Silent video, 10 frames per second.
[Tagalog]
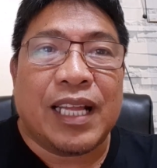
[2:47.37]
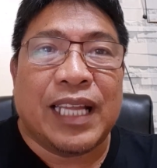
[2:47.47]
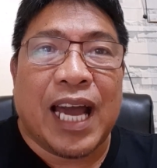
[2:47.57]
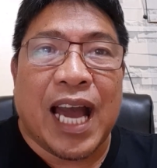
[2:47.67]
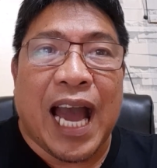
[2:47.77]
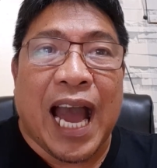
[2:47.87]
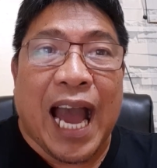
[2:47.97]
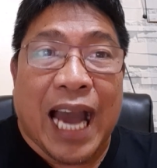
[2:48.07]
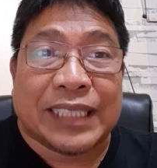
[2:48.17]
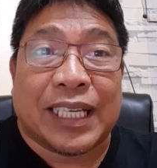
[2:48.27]
na
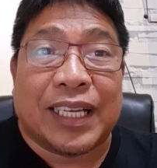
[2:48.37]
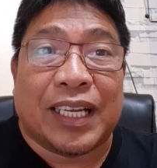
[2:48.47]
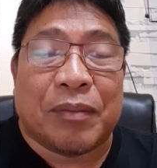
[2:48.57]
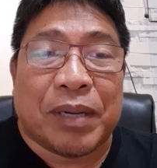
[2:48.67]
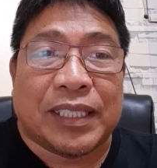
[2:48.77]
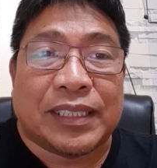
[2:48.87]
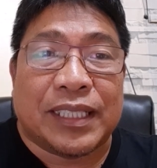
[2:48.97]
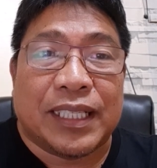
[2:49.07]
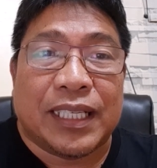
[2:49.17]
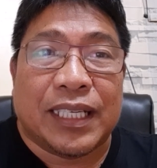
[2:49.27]
aasa na naman si
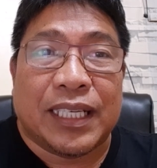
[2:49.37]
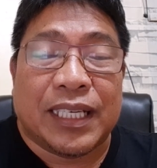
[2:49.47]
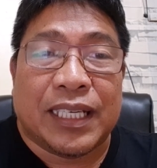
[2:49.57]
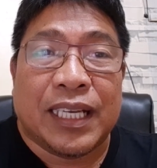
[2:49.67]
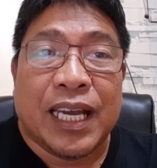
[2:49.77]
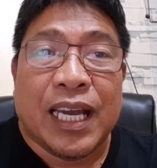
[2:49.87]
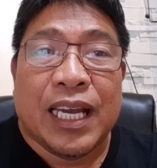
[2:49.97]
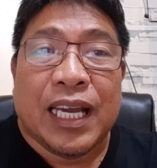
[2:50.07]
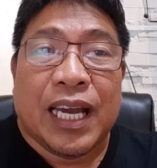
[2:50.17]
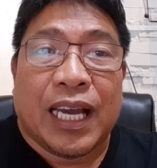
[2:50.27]

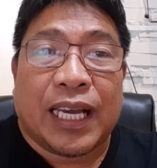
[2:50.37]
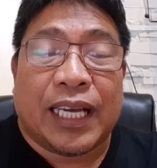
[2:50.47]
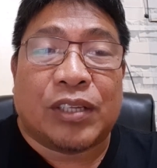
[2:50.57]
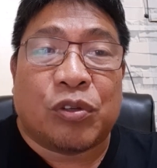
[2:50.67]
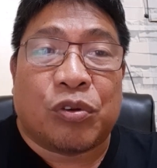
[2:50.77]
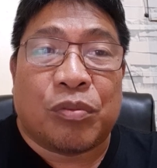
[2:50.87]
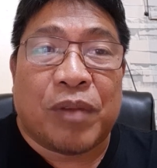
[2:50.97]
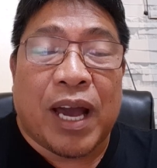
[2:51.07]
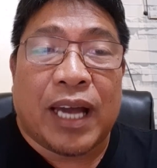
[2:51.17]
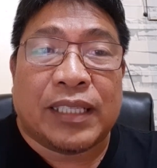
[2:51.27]
kay Turm
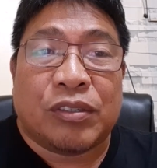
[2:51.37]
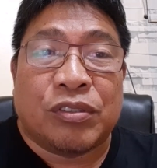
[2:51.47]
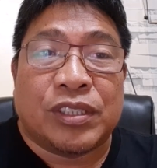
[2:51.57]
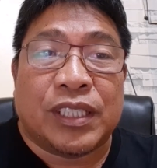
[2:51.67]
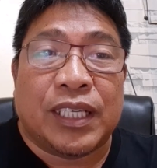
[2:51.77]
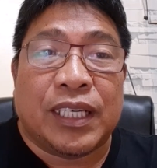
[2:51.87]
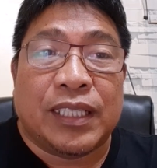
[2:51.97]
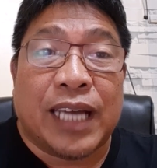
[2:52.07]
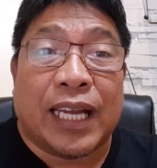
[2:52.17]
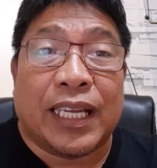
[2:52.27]
aton ah, uh, si
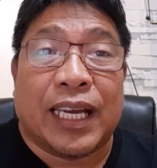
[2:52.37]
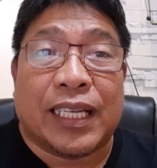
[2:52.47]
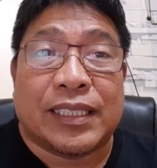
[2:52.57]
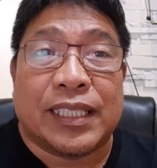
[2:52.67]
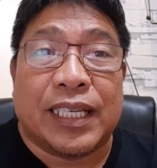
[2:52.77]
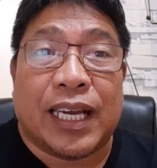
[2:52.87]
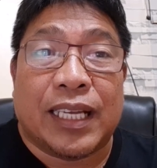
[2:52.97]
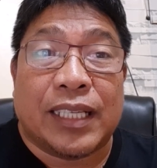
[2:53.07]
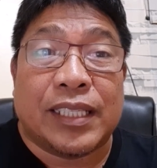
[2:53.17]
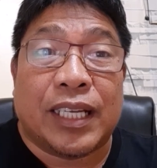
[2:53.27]
Danny Garcia
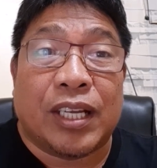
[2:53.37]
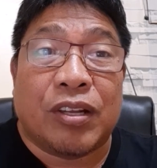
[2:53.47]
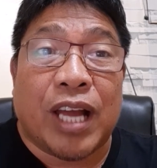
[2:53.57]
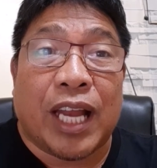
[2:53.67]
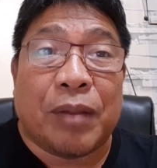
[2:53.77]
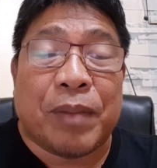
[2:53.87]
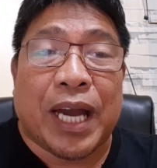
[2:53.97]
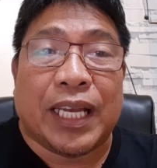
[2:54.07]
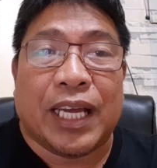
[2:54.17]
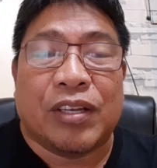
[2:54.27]
na siya na yung
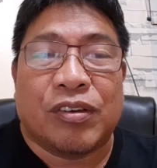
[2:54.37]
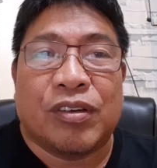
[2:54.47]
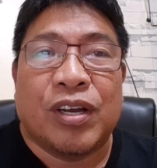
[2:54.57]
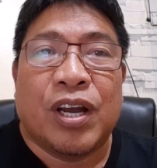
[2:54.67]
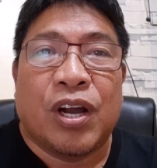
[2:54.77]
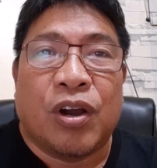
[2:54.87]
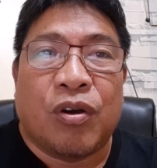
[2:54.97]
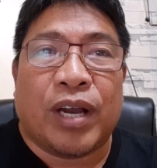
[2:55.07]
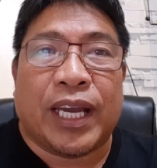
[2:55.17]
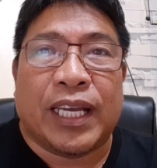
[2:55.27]
lalabanan no
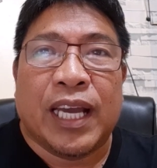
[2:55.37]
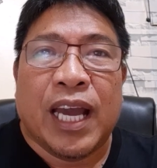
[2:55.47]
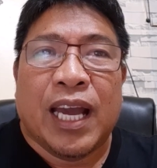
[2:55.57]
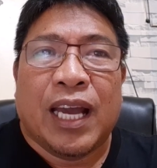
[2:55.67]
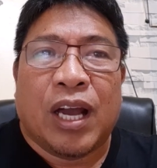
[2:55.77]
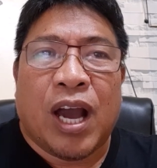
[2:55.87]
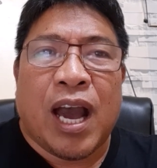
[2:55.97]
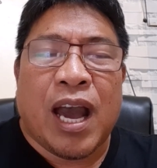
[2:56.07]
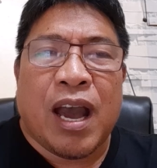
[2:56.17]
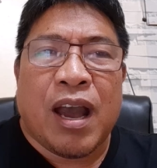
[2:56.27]
okay
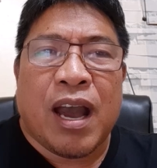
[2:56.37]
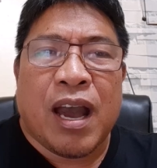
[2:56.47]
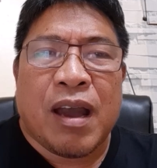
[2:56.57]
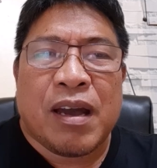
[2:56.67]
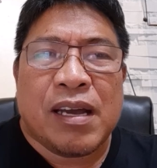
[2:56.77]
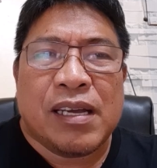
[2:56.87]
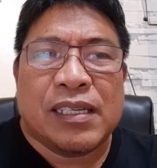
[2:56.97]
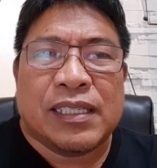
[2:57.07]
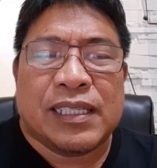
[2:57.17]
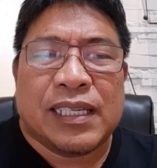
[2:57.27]
ah uh,
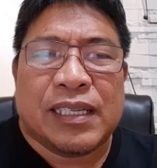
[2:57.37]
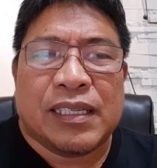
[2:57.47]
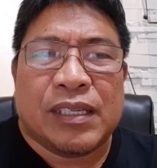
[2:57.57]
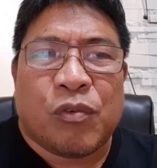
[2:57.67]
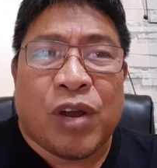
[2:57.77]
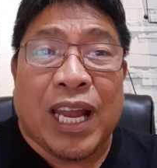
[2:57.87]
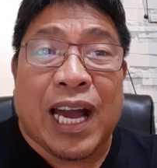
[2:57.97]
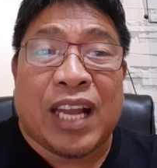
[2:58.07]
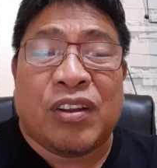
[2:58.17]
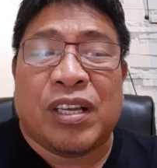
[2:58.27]
walang
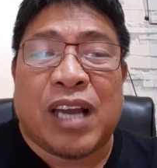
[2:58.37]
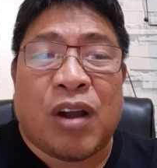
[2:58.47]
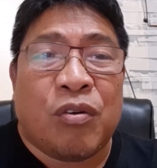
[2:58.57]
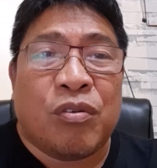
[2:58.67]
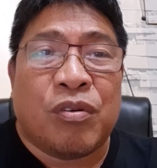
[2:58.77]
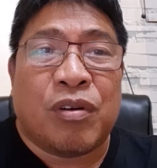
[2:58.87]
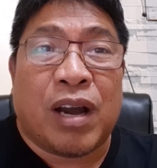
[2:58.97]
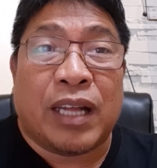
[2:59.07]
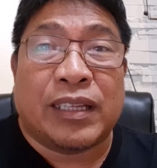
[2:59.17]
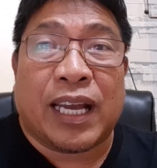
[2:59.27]
ano eh. Ako,
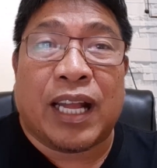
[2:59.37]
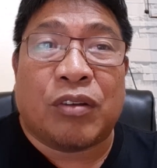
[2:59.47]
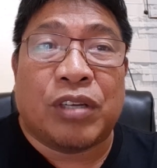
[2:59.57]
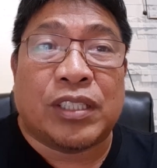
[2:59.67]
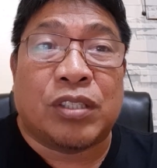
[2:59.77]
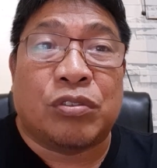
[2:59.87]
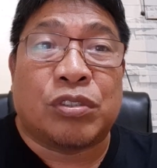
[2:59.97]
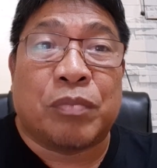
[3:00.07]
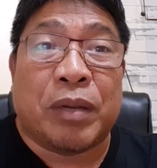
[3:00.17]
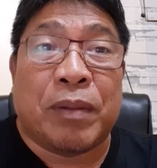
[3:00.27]
ang tagal ko nang
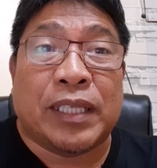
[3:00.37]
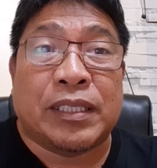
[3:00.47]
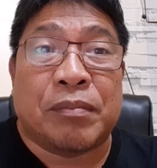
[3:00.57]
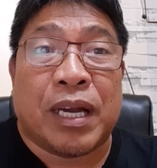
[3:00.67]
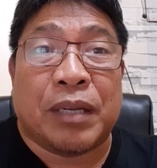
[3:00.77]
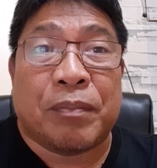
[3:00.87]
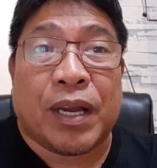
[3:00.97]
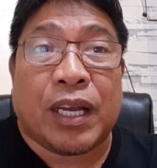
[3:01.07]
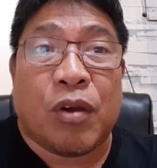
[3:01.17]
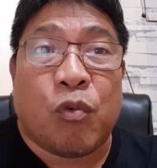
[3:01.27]
sinusubaybayan si Manny Pacquiao.